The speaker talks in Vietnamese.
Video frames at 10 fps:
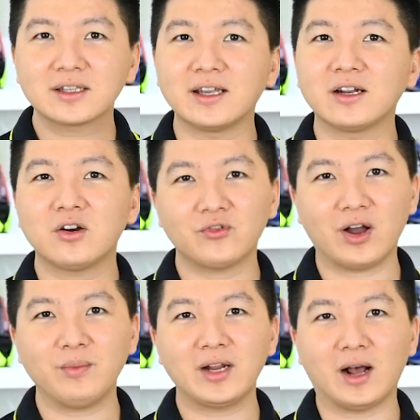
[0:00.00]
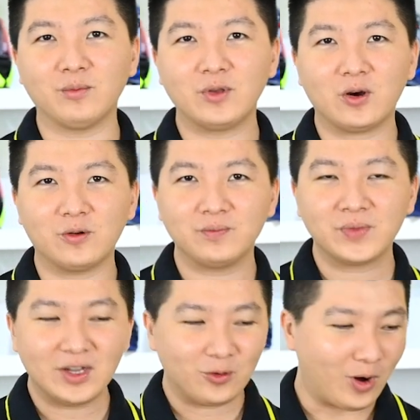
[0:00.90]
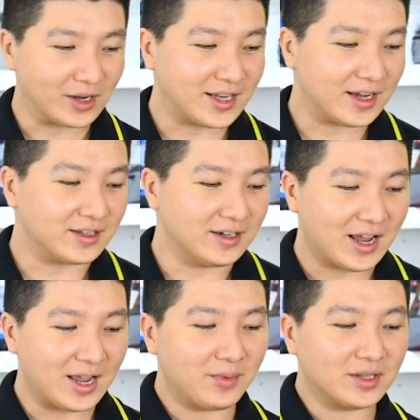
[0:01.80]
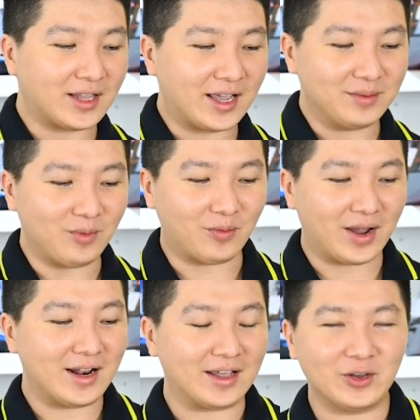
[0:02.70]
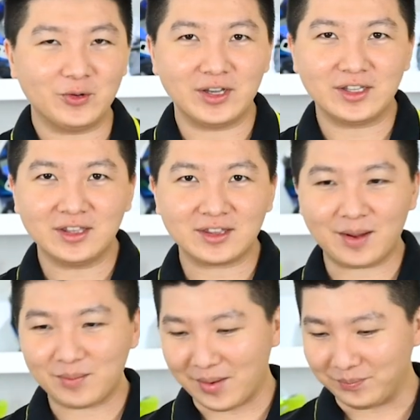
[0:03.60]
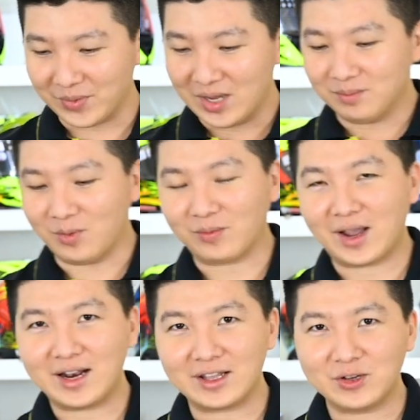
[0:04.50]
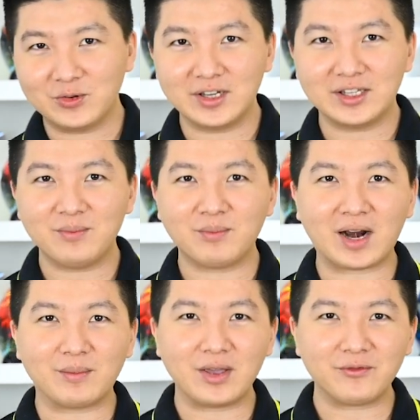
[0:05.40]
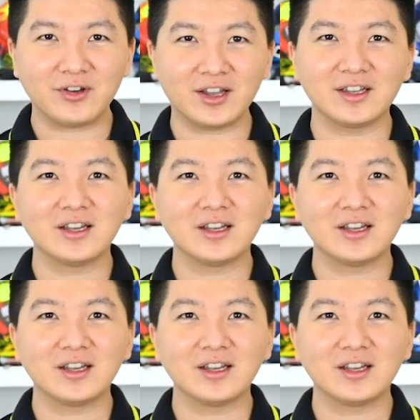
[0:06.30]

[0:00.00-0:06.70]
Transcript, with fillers: thì nó vẫn bị động vô quan sát giữa hai bên đây một cái là Yuhi 985 một cái là Yuhi 935 SV